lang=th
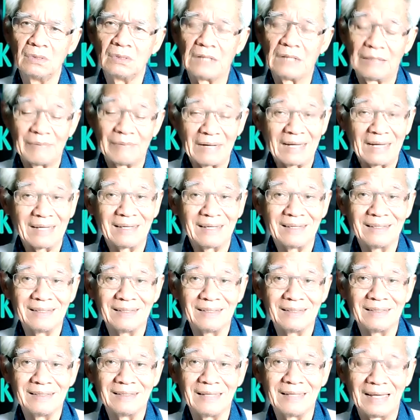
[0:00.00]
ใช่ไหม
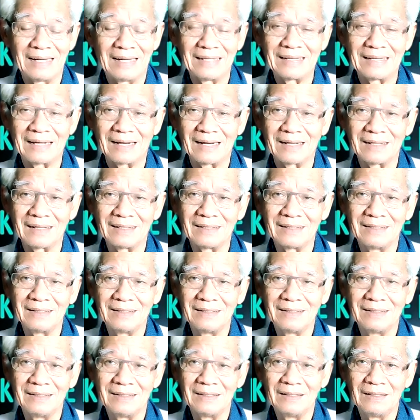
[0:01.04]
เห็นหรือยัง
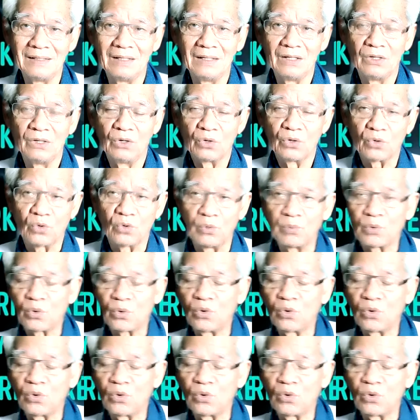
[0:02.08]
กลุ่ม